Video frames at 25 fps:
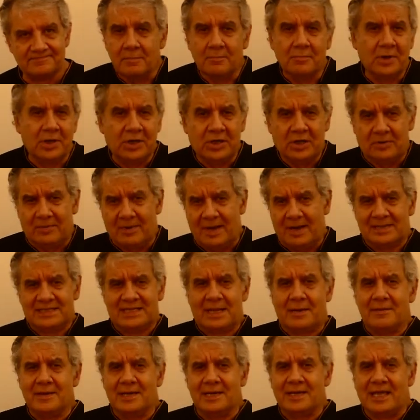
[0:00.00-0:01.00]
Bueno,
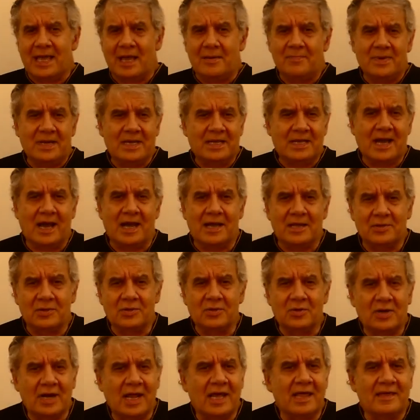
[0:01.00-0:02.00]
vas a ver que
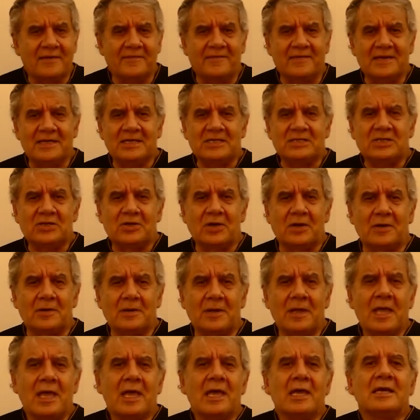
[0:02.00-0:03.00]
aplicando la
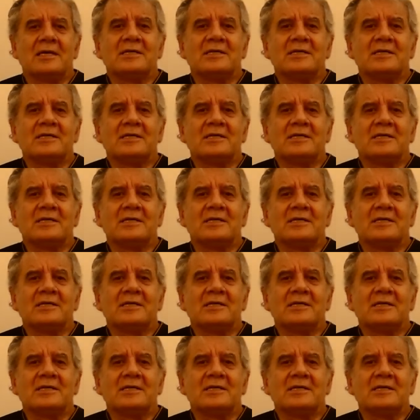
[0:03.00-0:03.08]
definición